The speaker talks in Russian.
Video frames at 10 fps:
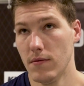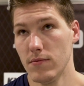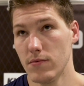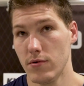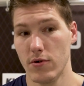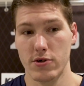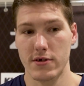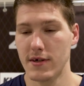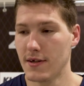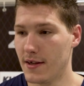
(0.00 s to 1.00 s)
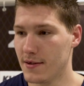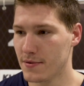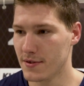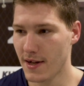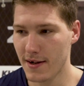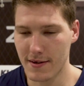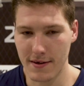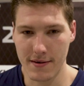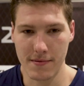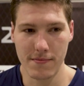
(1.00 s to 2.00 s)
Ну, сложно сказать. Если знали,
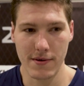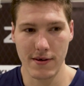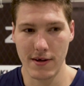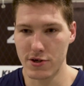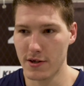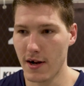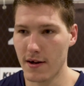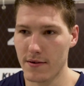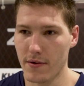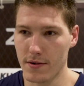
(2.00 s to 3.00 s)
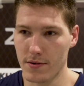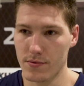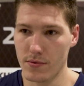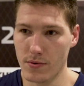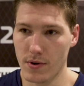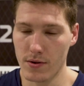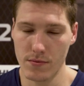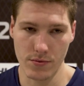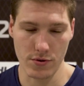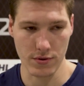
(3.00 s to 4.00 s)
так бы не начинали, наверное. Но ну, я
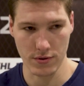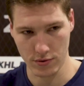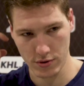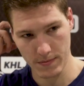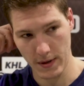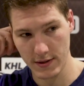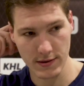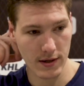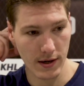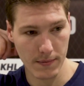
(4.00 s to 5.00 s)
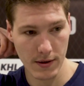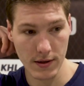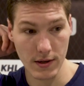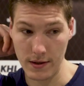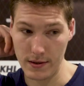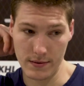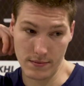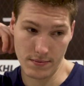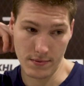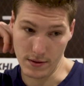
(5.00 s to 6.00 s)
думаю, что это очень полезно для команды, и
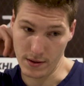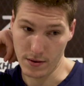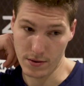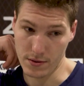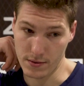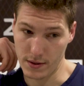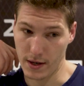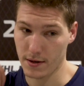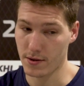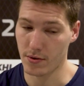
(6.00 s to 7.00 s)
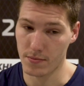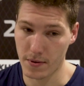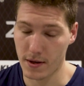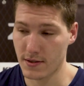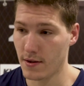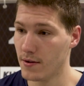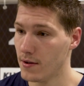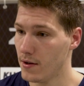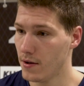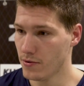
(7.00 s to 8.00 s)
это какой-то характер показало,
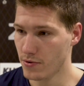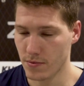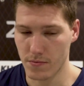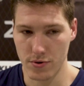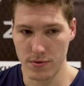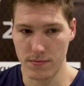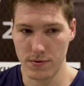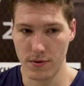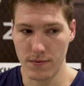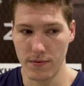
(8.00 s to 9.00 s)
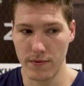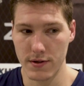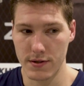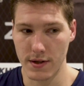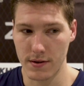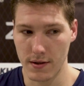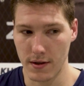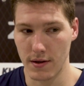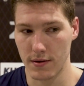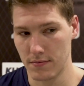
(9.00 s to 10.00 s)
что мы можем все равно вылезти,
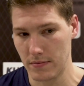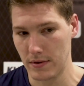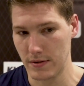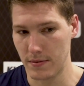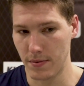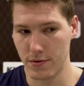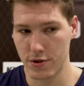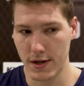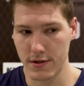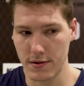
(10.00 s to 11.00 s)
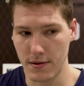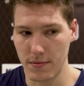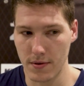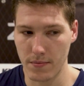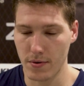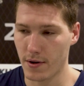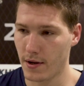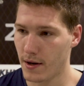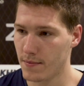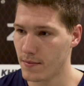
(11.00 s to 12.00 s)
когда у нас не получается, и мы там плохо
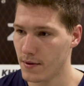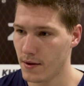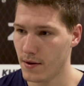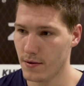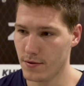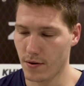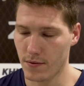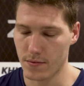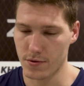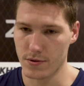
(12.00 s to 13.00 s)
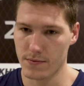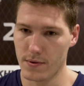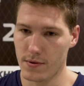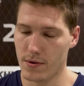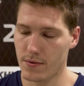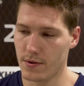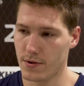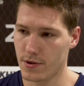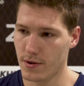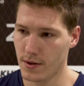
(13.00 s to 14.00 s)
играем, все равно можно игру
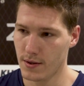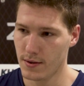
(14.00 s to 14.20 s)
вытащить.